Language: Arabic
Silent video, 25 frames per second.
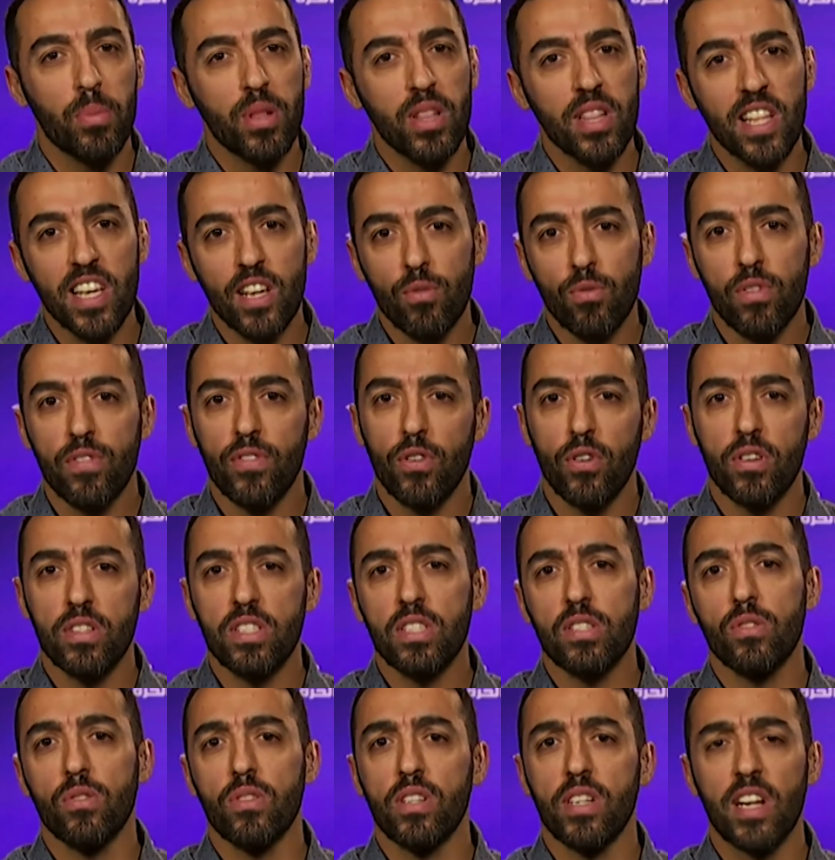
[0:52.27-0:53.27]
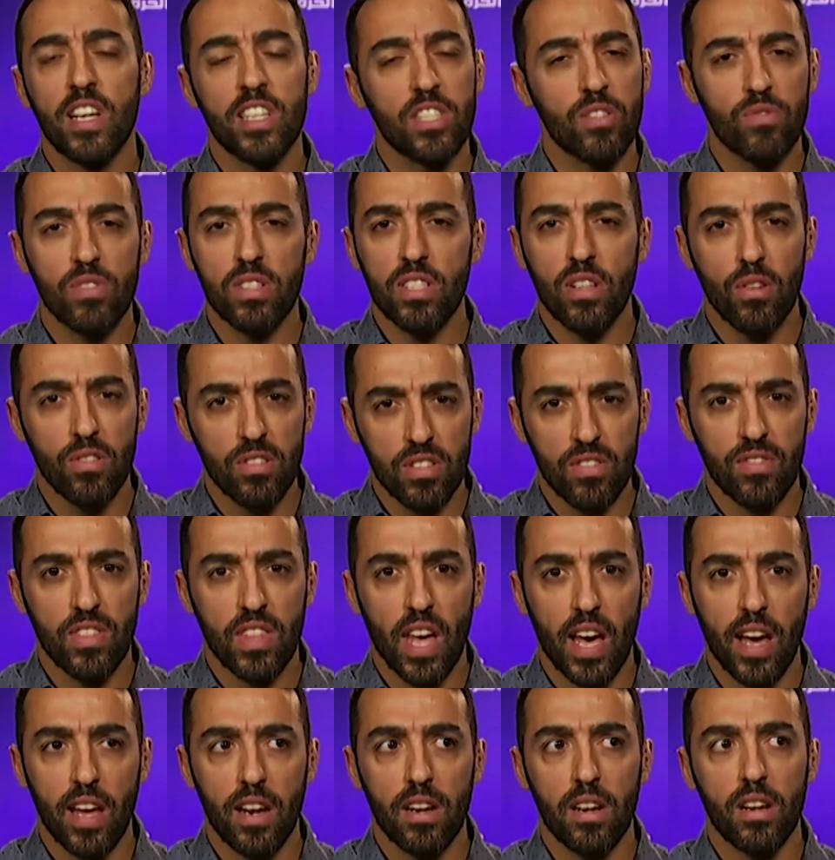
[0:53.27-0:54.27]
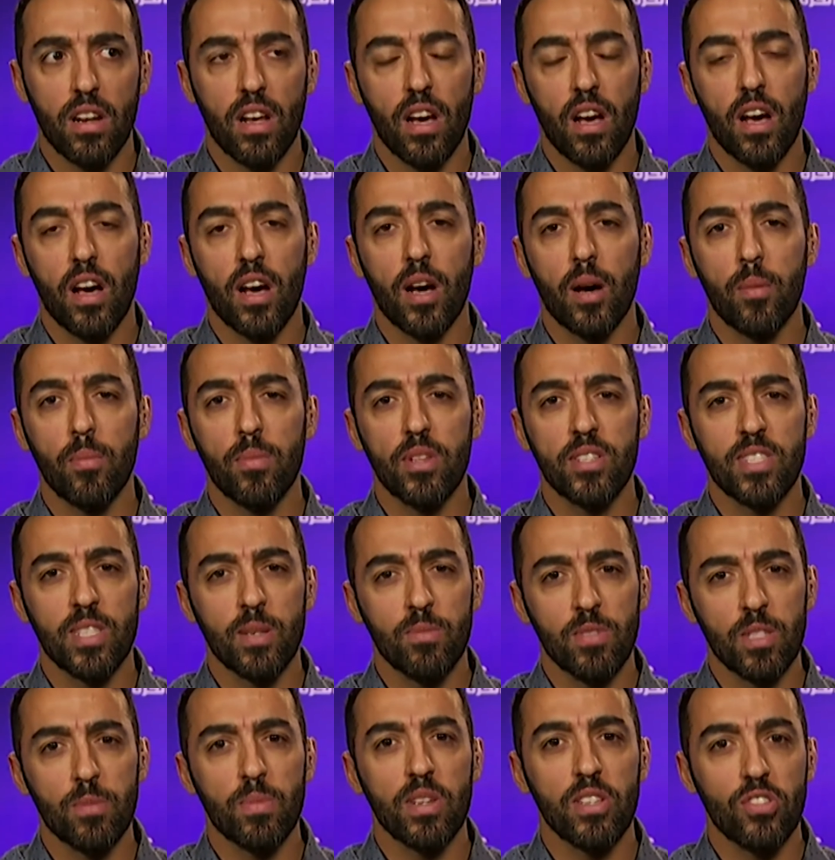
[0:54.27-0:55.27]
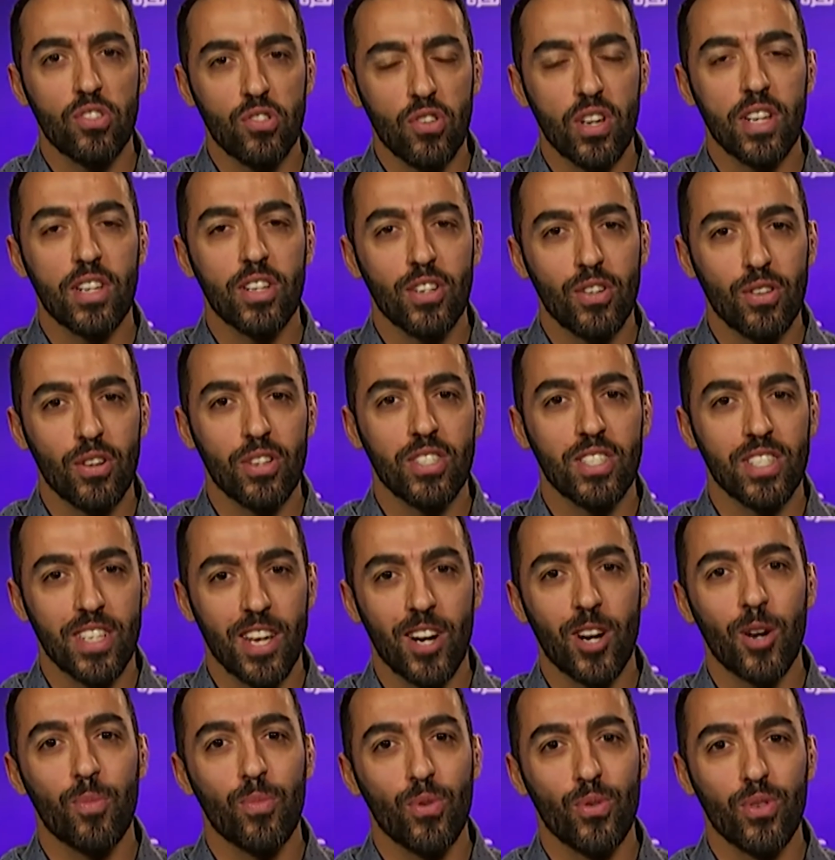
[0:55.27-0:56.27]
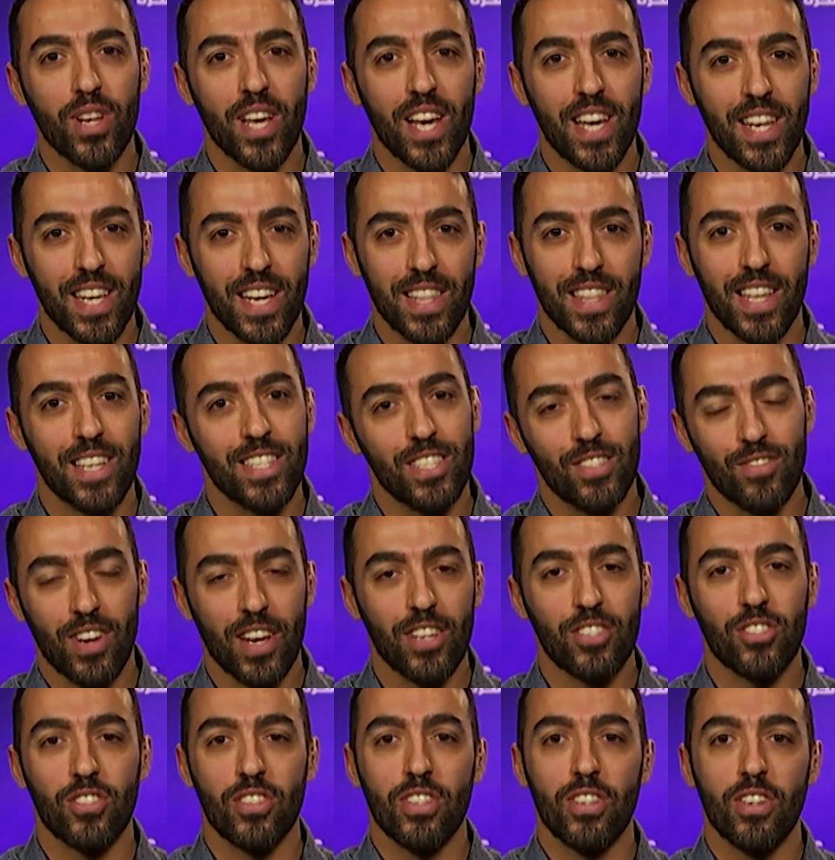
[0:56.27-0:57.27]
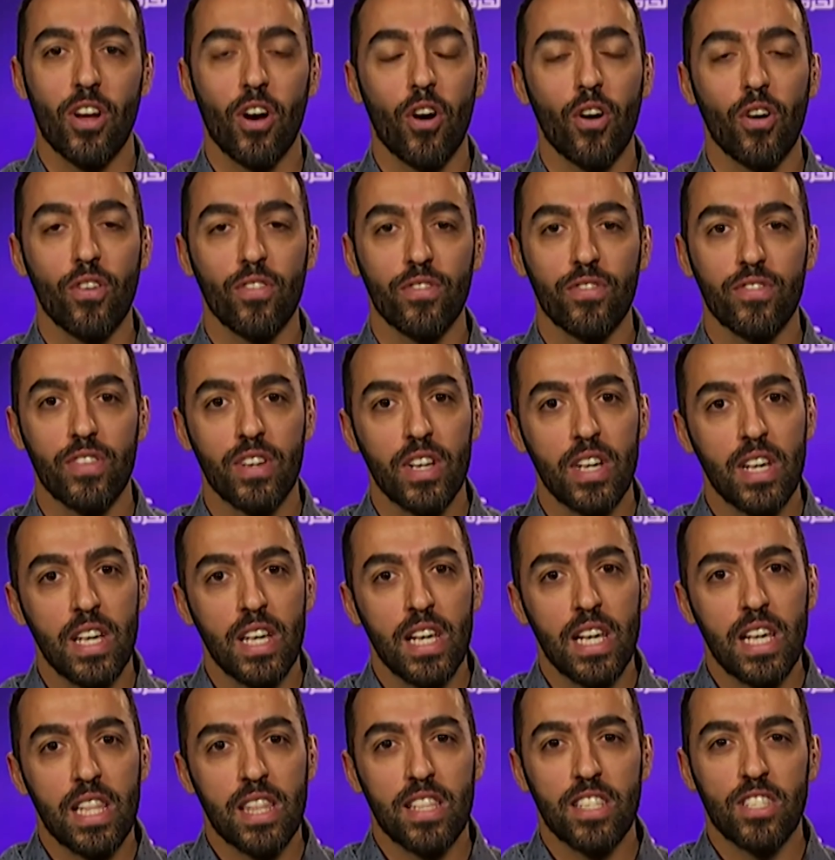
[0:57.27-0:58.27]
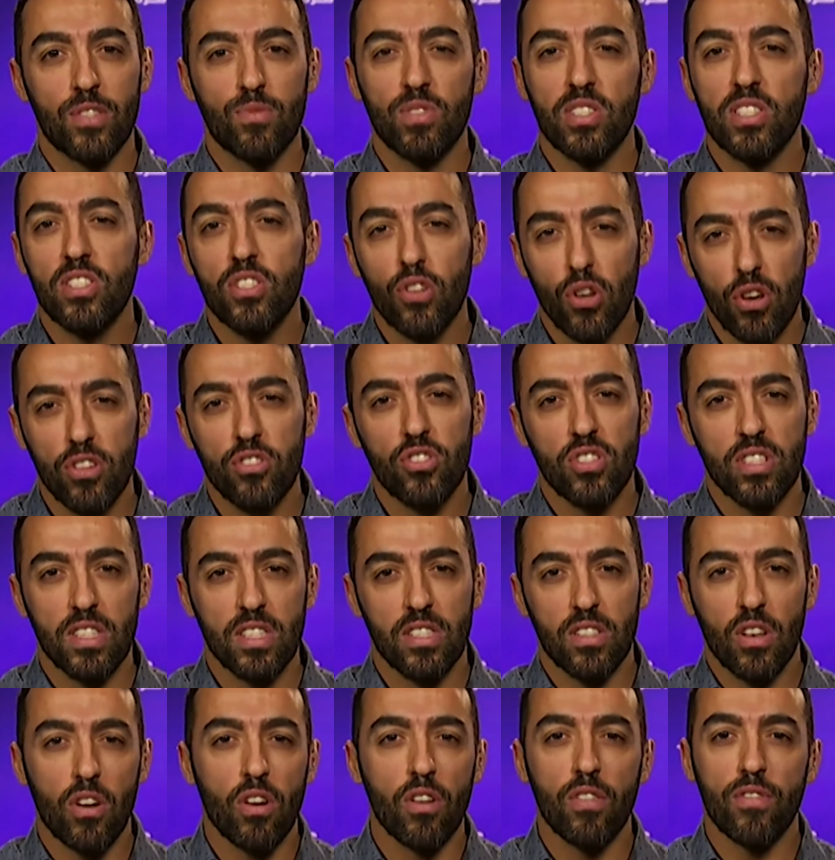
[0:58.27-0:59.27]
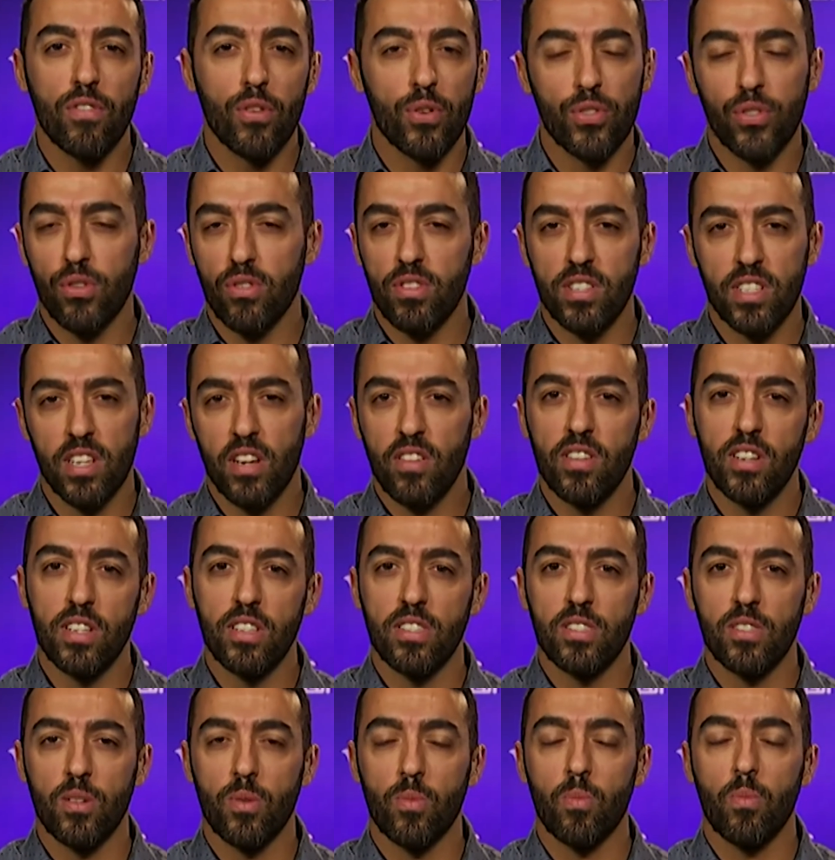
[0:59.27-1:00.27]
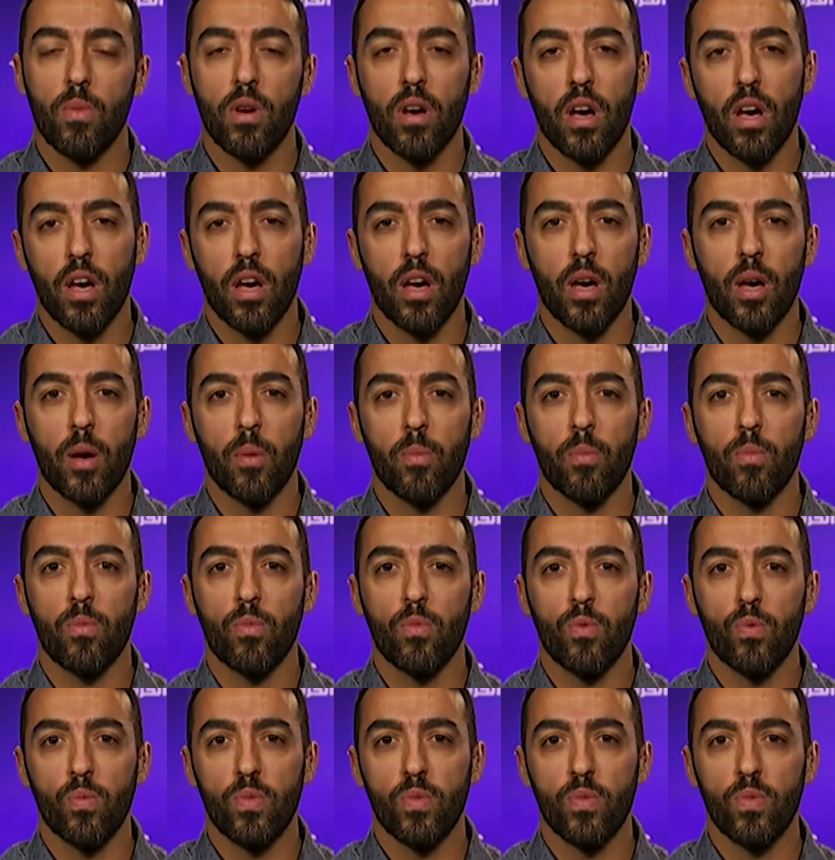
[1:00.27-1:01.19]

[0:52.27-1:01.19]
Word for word: الإعلام والتعبير ولكن كان هناك ردة كاملة يبدو أن هناك توجها في العالم العربي في هذا الاتجاه